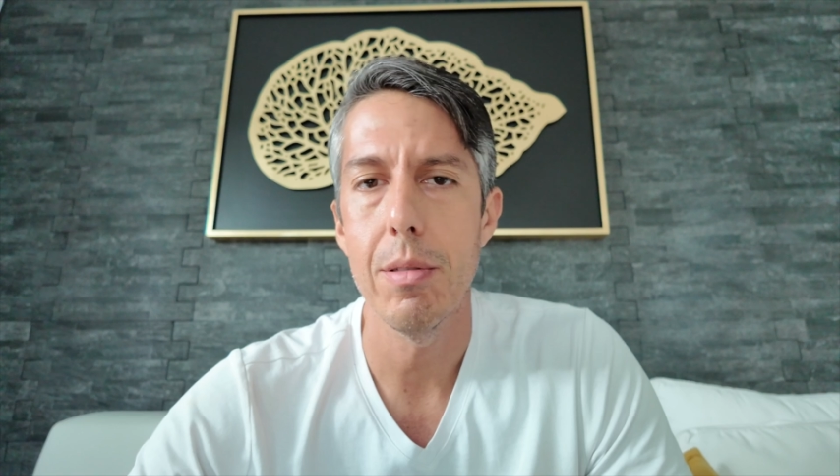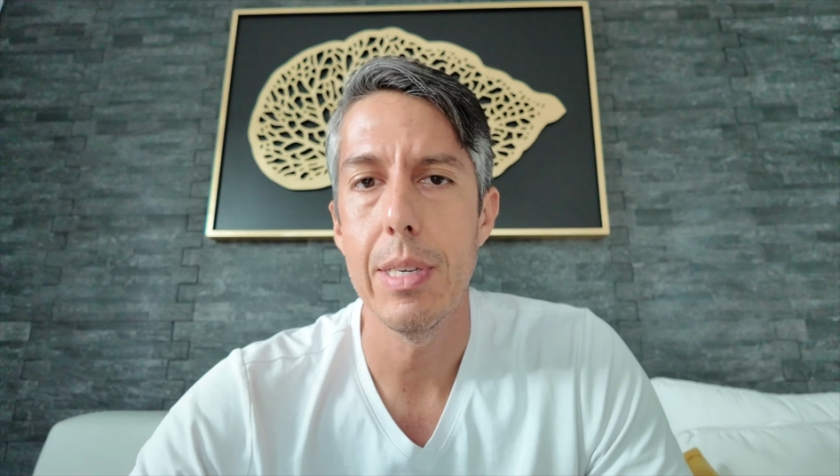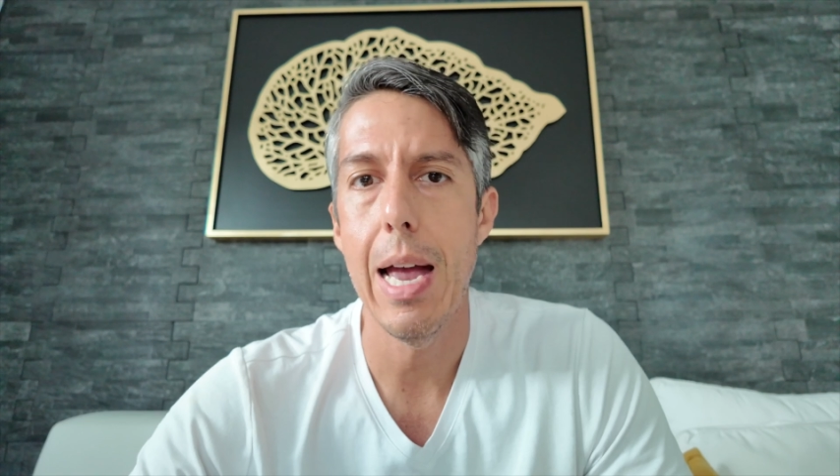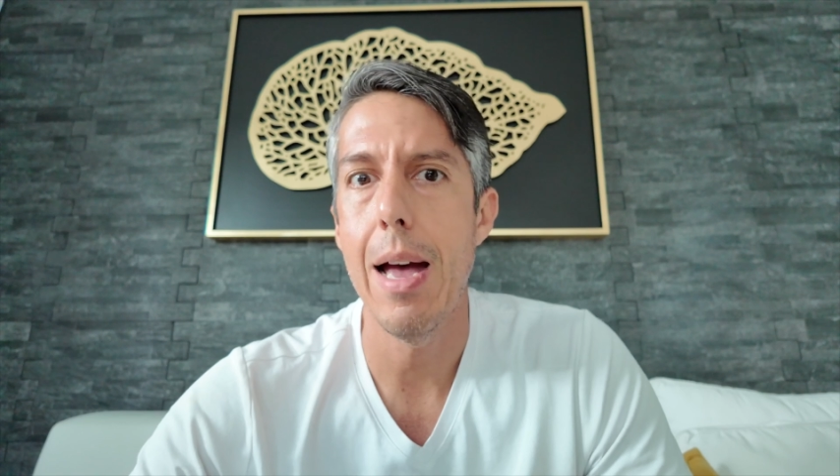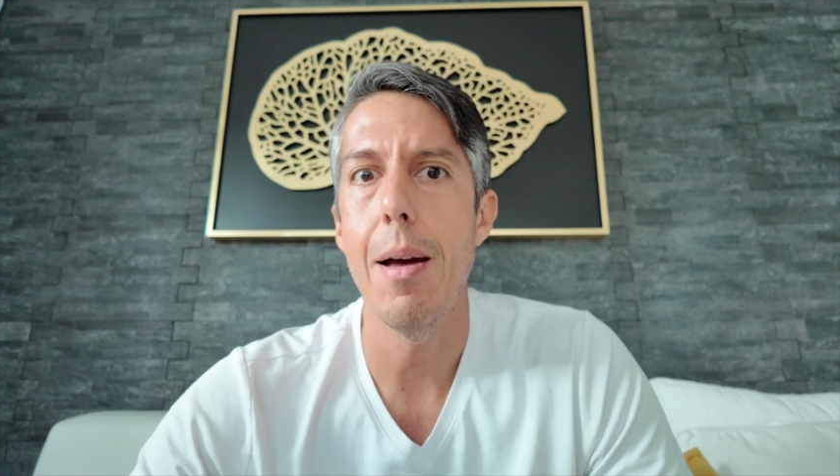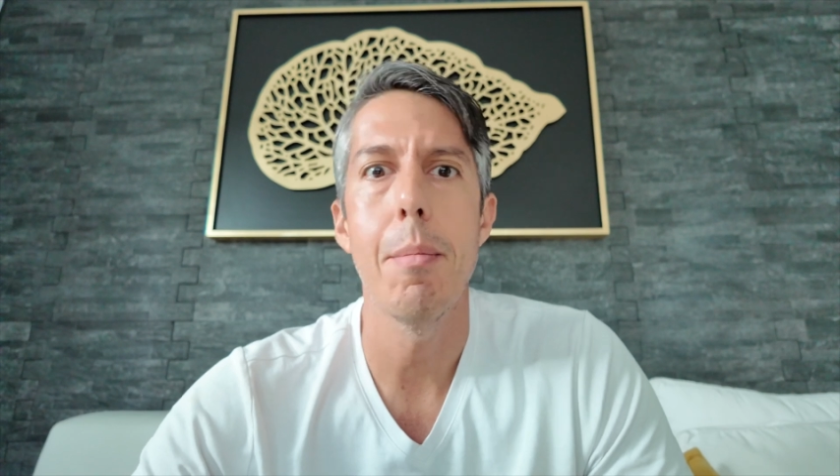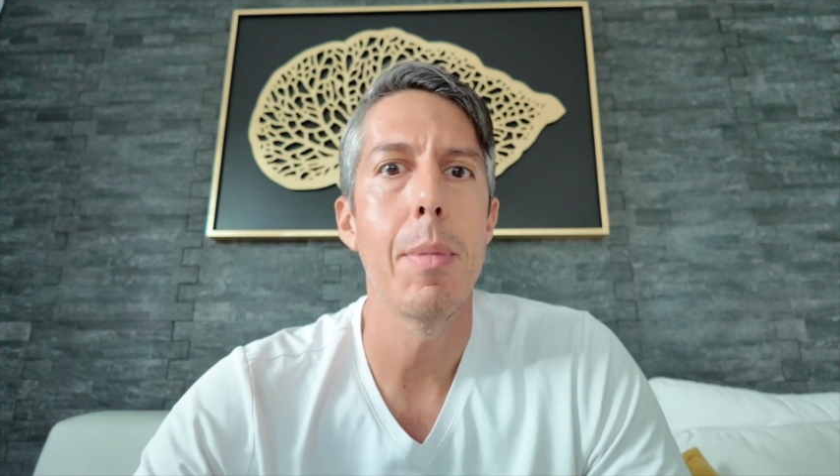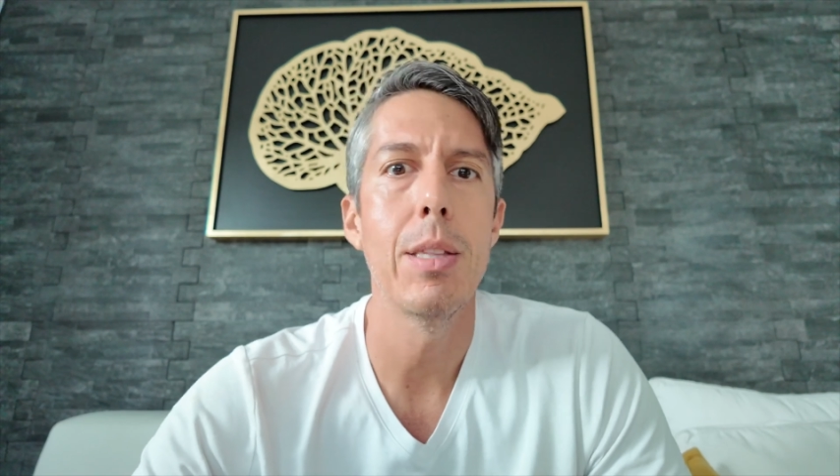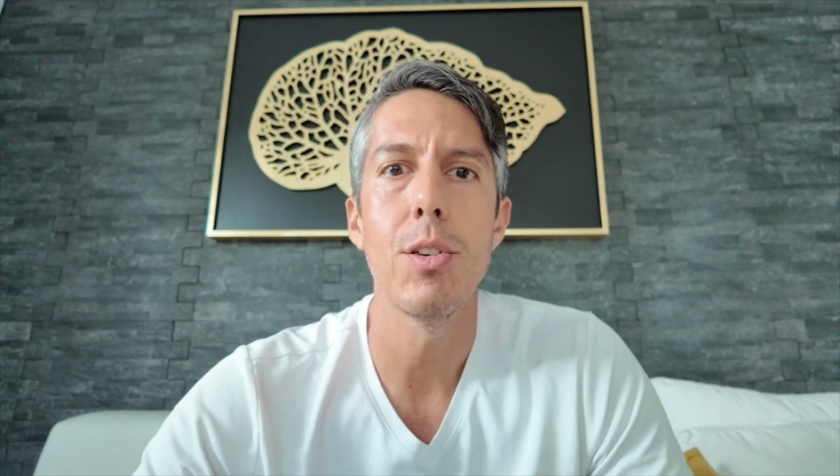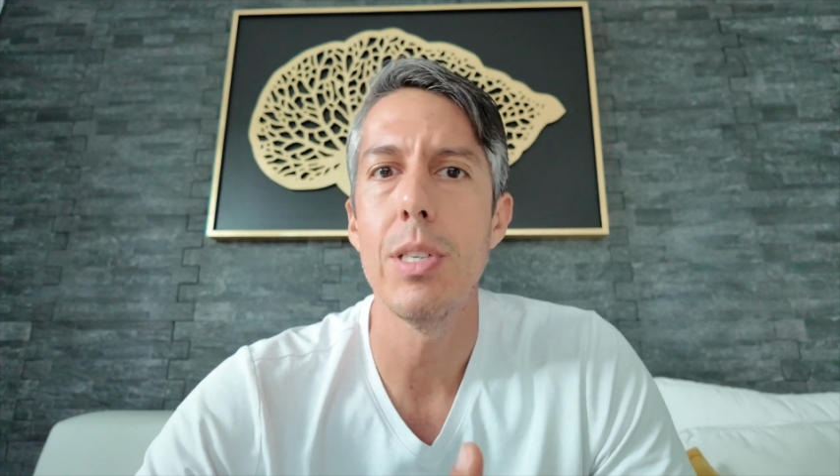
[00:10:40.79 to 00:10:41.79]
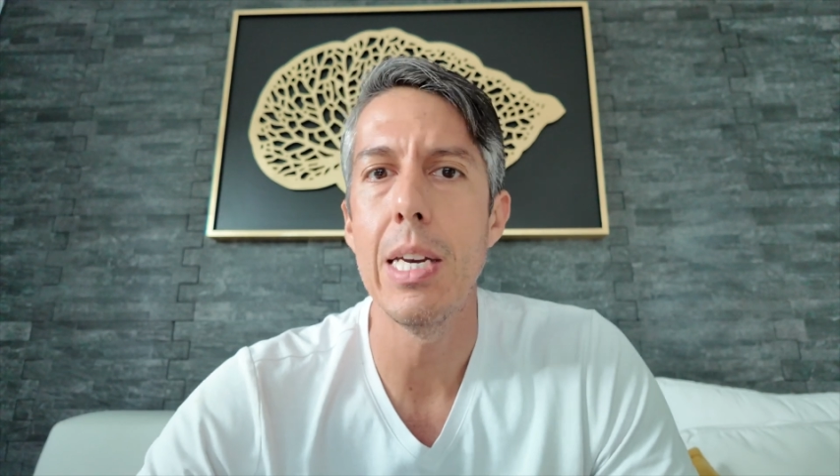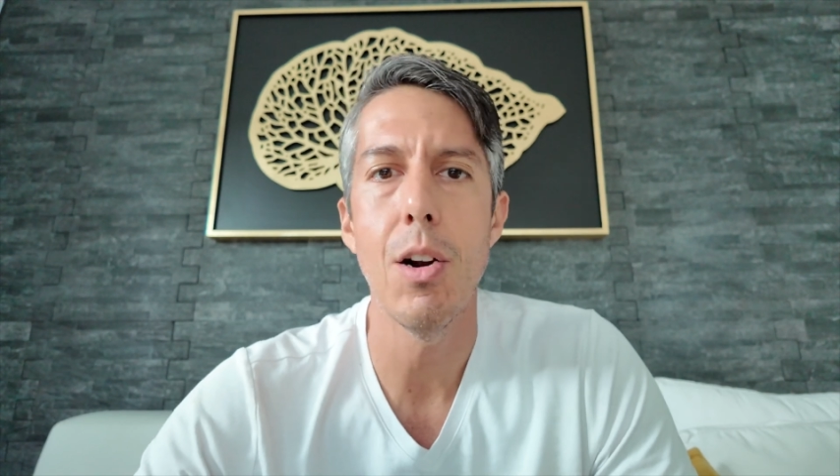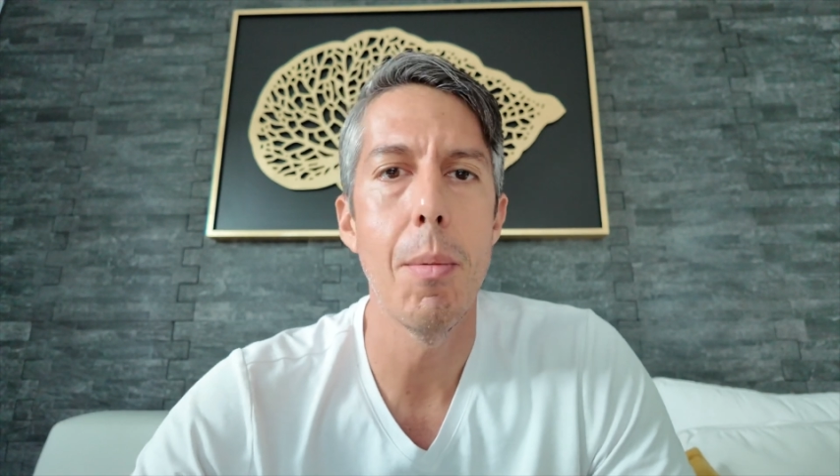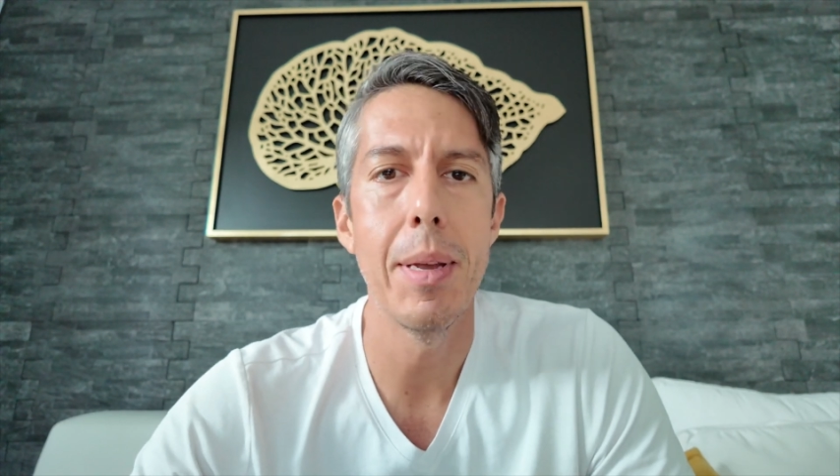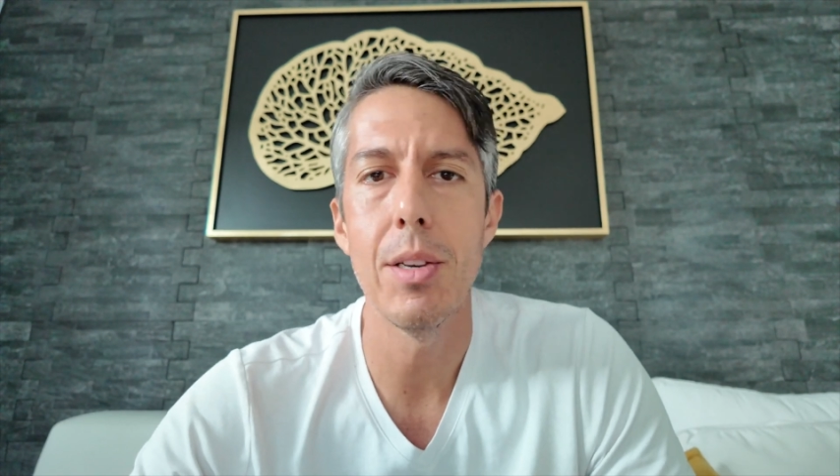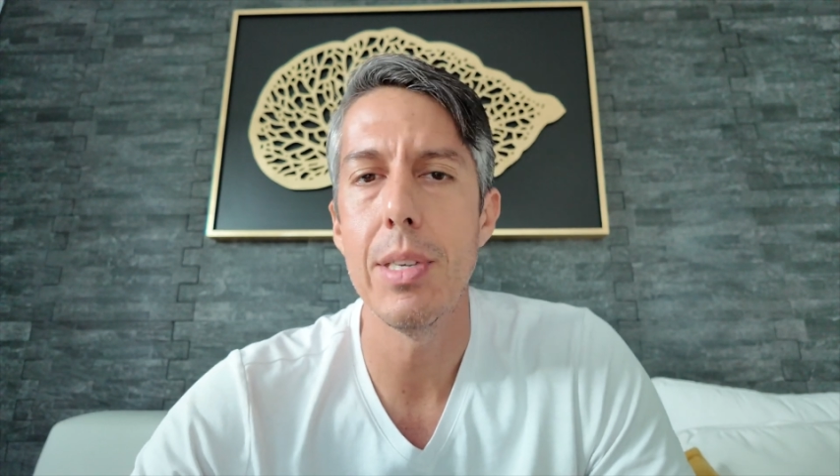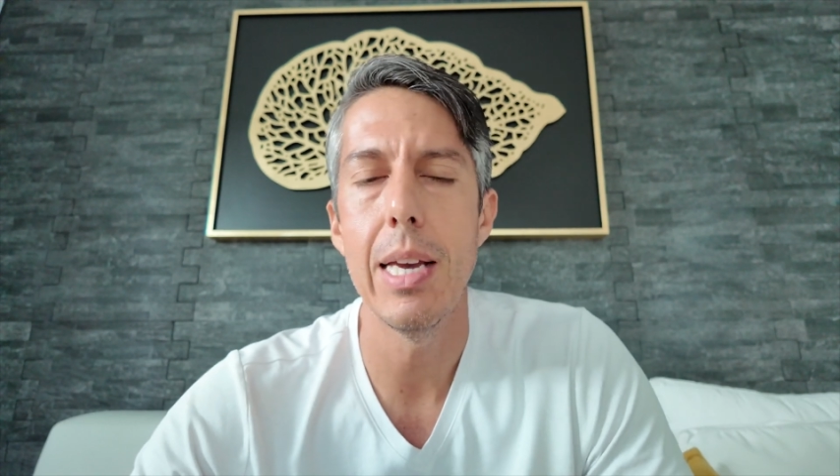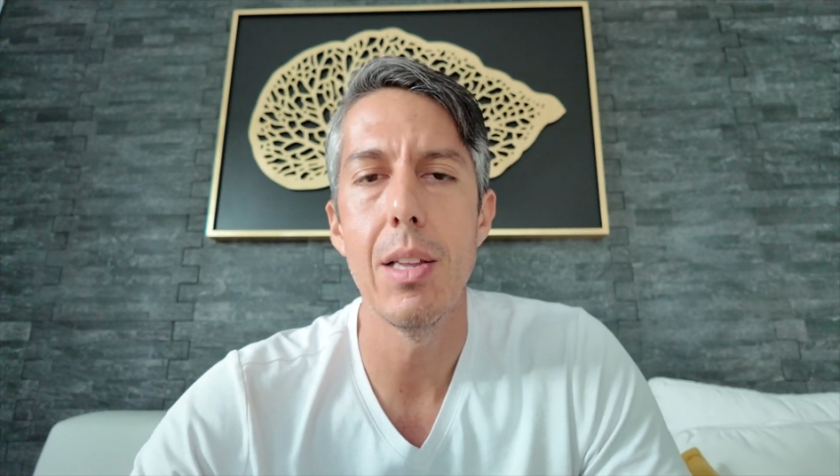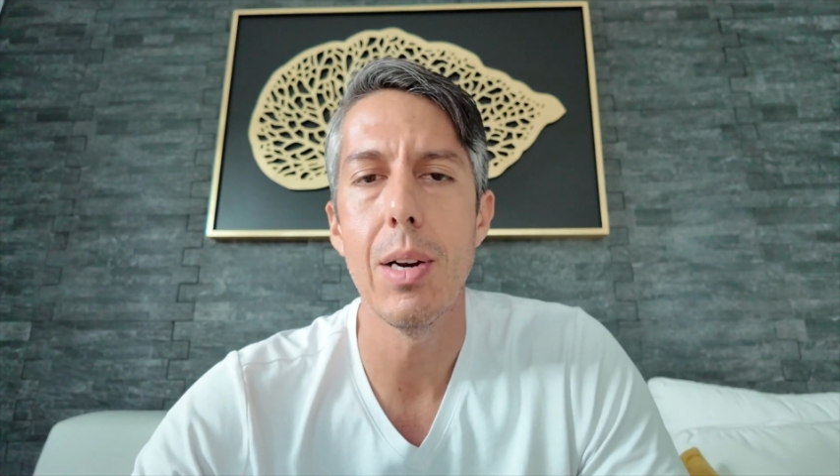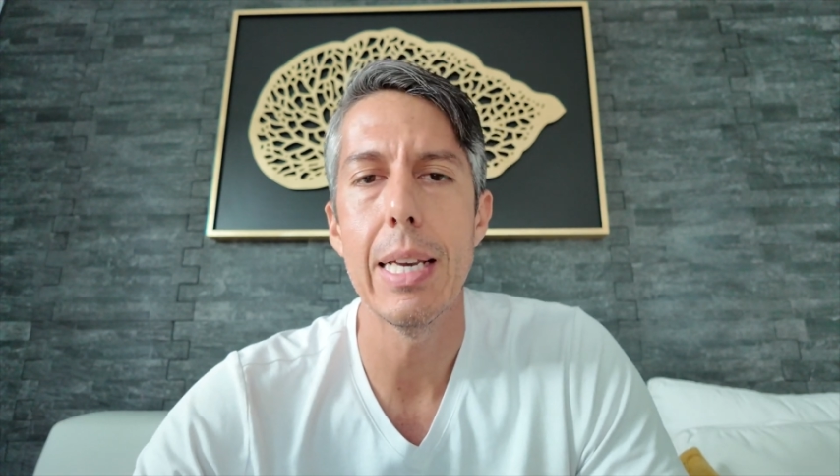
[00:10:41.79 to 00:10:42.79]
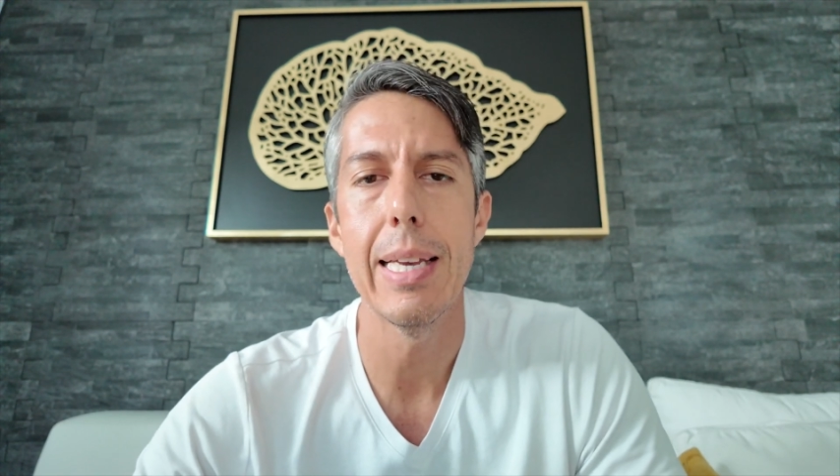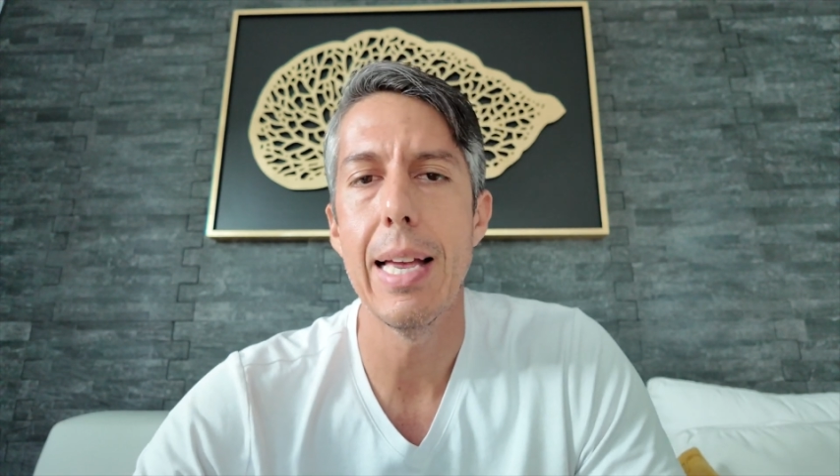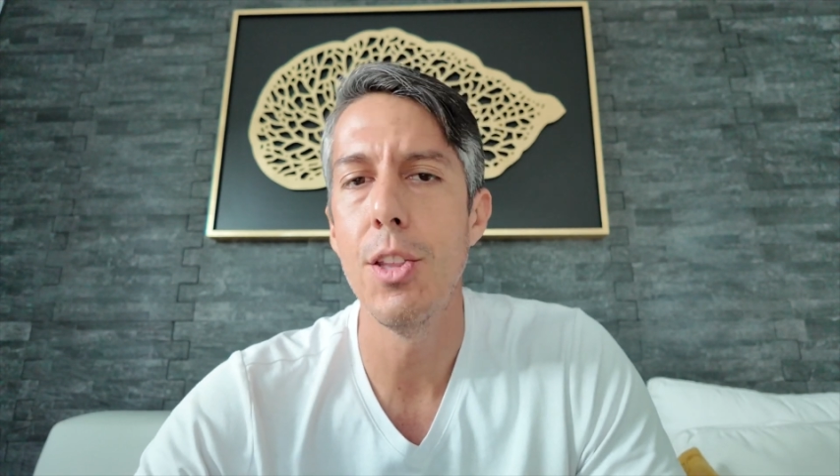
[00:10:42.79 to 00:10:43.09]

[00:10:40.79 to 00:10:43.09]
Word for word: sea menos 5, menos 6, lo que sea,